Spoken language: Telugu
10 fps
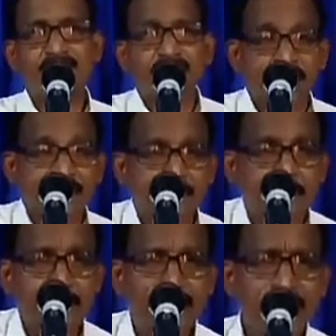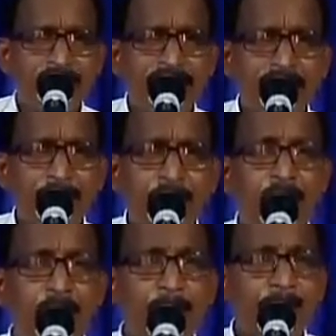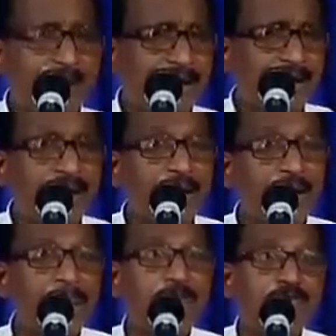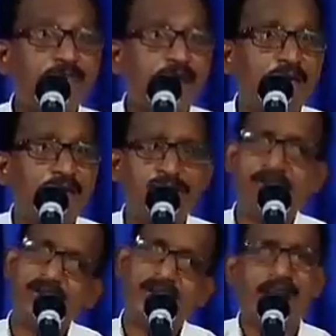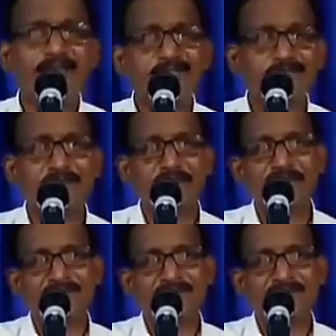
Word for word: నీకు పని లేనప్పుడు ఒక పనిని కల్పిస్తున్నాడు నీకు గ్రహిస్తున్నామా